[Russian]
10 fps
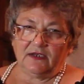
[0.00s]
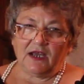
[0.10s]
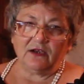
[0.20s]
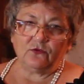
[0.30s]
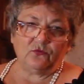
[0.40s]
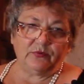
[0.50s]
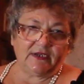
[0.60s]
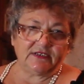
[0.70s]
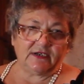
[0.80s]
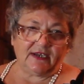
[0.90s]
Как
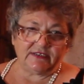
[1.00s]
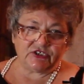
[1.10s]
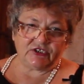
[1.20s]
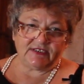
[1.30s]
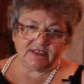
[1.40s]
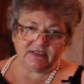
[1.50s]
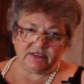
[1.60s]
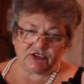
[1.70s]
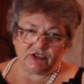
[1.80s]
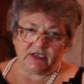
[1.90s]
убрать катышки с
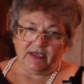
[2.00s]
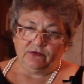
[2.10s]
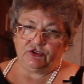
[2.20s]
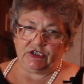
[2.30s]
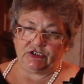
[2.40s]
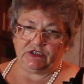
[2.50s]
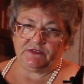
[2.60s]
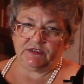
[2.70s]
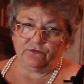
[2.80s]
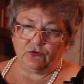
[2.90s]
одежды? Но ну, чаще
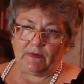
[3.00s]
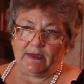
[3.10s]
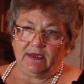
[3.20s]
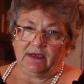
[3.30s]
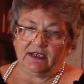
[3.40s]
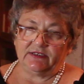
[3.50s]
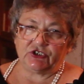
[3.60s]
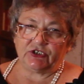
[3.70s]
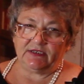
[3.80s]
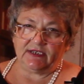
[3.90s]
всего
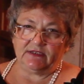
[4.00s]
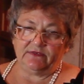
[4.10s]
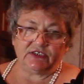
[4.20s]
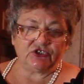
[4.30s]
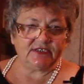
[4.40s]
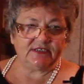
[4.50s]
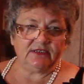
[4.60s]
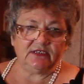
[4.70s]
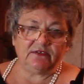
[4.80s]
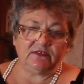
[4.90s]
катышки да, на
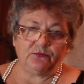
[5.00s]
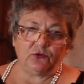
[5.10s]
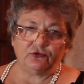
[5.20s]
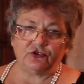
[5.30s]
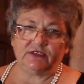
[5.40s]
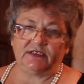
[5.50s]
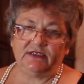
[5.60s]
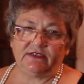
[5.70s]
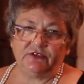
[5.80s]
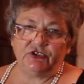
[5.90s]
шерстяных, на
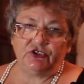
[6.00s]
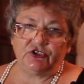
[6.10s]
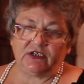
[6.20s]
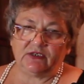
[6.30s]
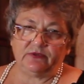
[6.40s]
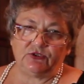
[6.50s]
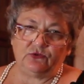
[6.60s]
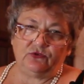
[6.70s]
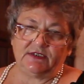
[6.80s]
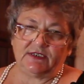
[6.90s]
полушерстяных вещичках
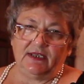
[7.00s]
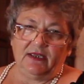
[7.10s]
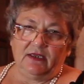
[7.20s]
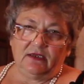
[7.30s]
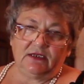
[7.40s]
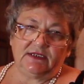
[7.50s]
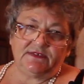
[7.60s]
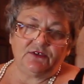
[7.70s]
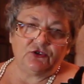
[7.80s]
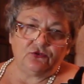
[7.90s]
образуются, э,
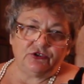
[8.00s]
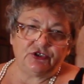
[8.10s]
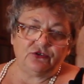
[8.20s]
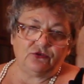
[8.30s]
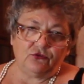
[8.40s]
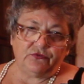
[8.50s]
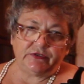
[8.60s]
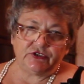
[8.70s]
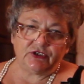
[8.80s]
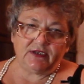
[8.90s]
свитерочки,
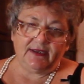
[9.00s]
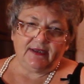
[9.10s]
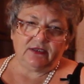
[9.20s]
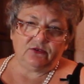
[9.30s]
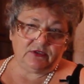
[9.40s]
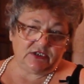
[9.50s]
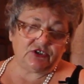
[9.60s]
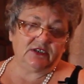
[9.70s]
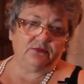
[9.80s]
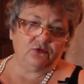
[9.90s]
кофточки, но даже
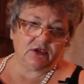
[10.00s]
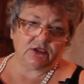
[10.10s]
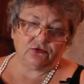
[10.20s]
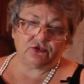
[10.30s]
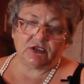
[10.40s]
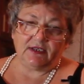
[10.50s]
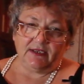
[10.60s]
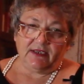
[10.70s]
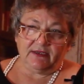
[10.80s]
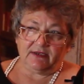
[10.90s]
и на брюках тоже.
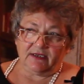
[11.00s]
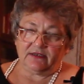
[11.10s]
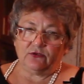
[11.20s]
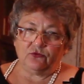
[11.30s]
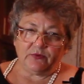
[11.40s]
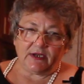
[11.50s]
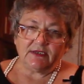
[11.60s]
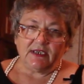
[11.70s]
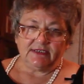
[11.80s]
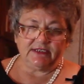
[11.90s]
И как их убрать?
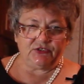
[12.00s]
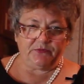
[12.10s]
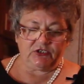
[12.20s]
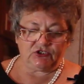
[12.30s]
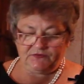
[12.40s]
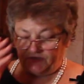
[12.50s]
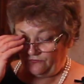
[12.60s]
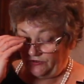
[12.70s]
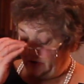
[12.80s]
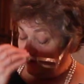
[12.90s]
Значит, прежде
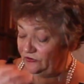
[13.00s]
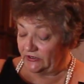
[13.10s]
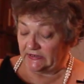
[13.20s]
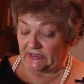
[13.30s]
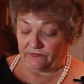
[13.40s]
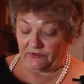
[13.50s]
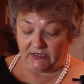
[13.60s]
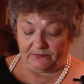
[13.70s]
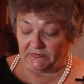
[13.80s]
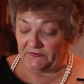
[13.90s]
всего я хочу сказать, вот
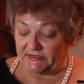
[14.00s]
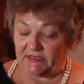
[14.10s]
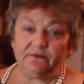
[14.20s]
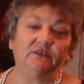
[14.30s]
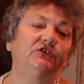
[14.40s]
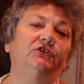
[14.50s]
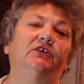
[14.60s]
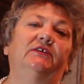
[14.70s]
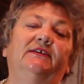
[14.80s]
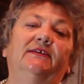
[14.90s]
я все
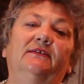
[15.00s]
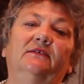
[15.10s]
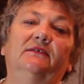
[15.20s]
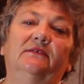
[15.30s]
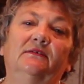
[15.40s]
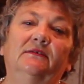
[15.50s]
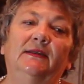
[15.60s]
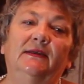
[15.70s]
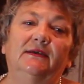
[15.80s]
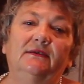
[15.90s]
вещички такие, да, э,
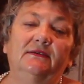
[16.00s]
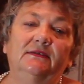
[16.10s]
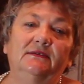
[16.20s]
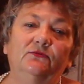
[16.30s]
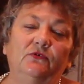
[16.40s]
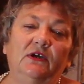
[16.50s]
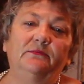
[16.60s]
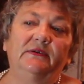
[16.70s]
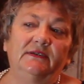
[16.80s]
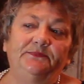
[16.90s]
э ну как
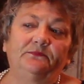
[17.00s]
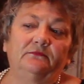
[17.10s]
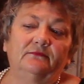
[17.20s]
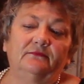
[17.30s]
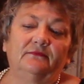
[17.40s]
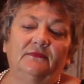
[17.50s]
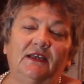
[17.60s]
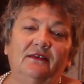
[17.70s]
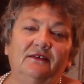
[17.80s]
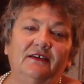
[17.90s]
бы,
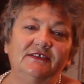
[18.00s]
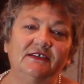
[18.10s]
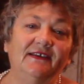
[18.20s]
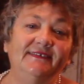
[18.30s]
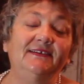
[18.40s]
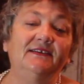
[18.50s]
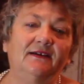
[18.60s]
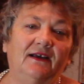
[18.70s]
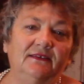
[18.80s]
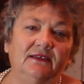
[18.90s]
э, говорится,
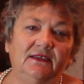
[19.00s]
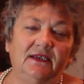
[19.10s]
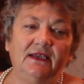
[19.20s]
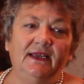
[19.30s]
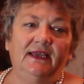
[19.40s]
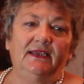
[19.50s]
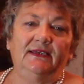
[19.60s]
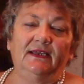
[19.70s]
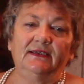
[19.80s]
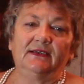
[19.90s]
деликатные, да,
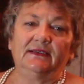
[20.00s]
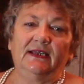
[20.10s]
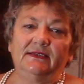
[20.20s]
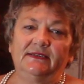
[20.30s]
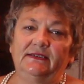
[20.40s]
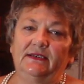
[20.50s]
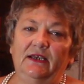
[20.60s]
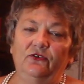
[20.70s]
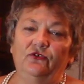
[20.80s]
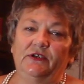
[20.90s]
я никогда не
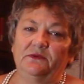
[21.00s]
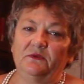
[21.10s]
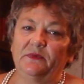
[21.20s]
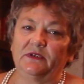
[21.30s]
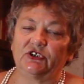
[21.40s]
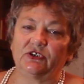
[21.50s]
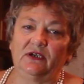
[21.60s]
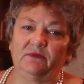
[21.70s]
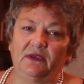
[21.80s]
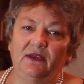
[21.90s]
стираю никакими
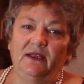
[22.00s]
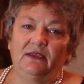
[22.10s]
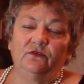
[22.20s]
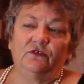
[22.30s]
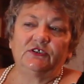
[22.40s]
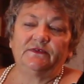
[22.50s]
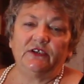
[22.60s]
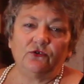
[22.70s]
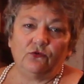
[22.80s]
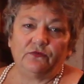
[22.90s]
порошками. Но вот
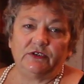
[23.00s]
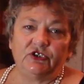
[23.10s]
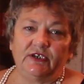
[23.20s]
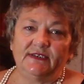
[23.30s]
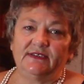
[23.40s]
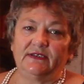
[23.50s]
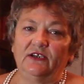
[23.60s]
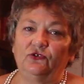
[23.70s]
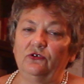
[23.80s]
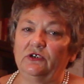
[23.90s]
свои кофточки я
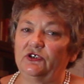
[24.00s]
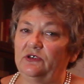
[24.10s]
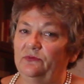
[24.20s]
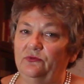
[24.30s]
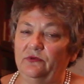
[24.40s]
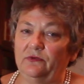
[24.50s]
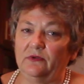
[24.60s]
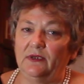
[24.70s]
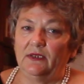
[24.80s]
стираю только шампуньком